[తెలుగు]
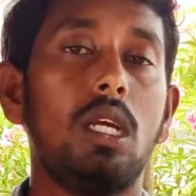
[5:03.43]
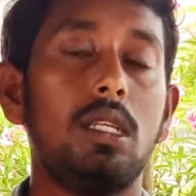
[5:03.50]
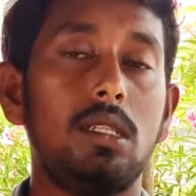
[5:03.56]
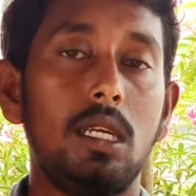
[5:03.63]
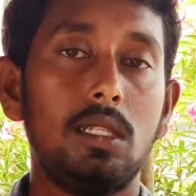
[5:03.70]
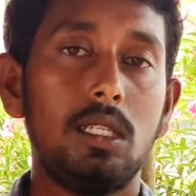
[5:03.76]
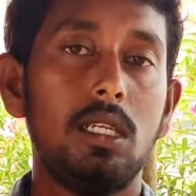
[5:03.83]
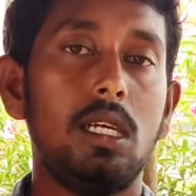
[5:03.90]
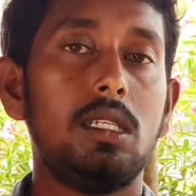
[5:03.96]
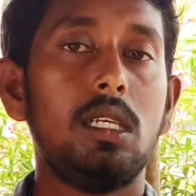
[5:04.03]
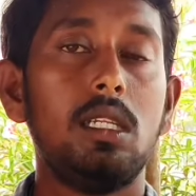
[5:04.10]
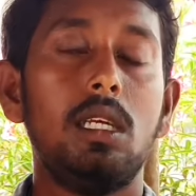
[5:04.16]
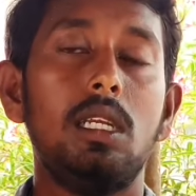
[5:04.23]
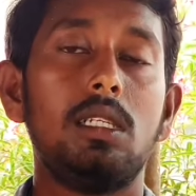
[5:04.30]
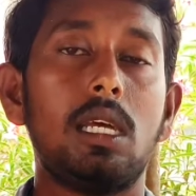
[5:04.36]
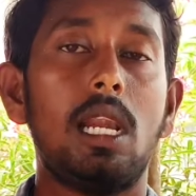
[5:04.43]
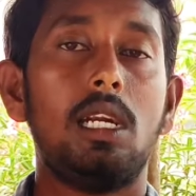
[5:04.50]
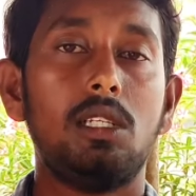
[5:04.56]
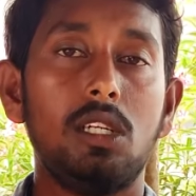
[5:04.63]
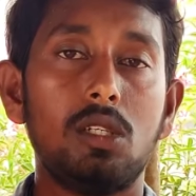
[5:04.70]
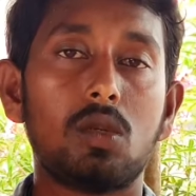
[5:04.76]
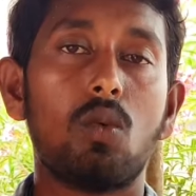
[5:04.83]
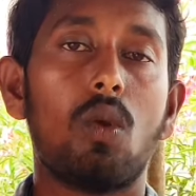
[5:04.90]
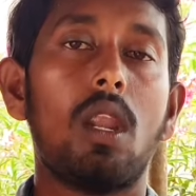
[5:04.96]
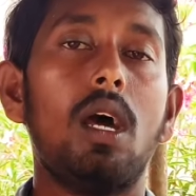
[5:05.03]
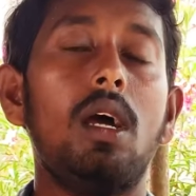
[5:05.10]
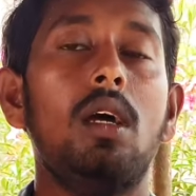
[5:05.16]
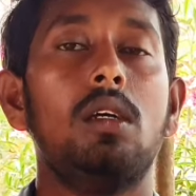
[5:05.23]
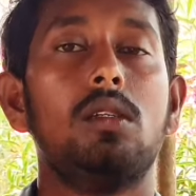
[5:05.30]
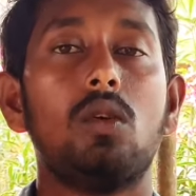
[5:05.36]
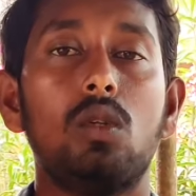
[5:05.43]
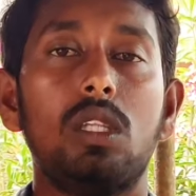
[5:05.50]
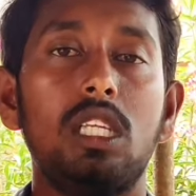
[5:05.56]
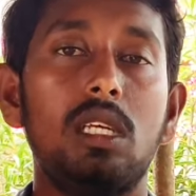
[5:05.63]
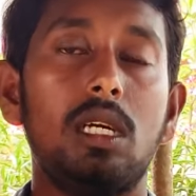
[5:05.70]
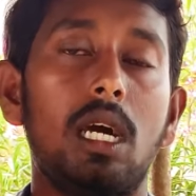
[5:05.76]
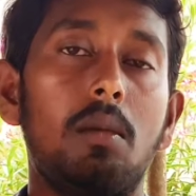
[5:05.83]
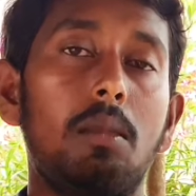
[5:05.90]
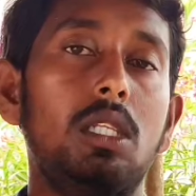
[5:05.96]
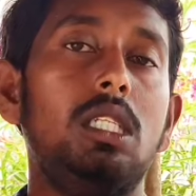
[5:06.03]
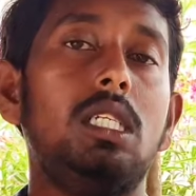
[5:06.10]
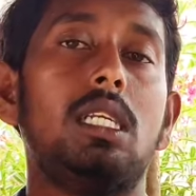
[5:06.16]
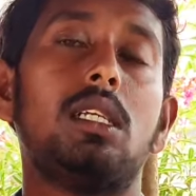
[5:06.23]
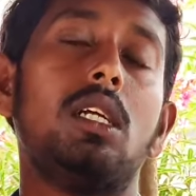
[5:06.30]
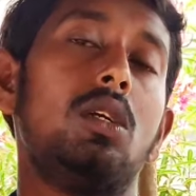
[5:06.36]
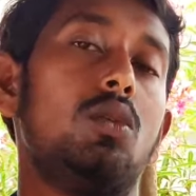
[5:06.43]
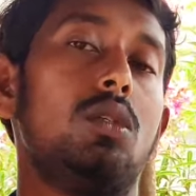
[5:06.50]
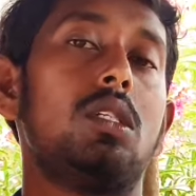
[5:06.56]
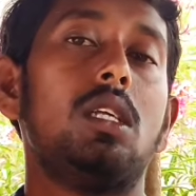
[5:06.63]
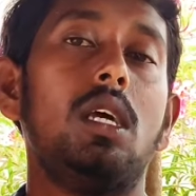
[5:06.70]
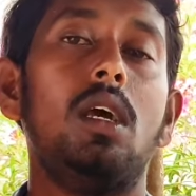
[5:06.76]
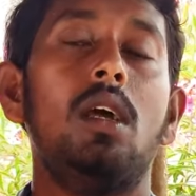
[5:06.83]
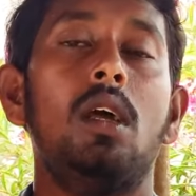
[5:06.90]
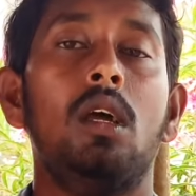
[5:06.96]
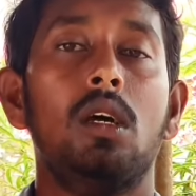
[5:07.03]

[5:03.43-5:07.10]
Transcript: నేను సెర్చ్ చేసి దీన్ని సెలెక్ట్ చేసుకున్నా సో దీది కానీ మంచి రిజల్ట్ వస్తే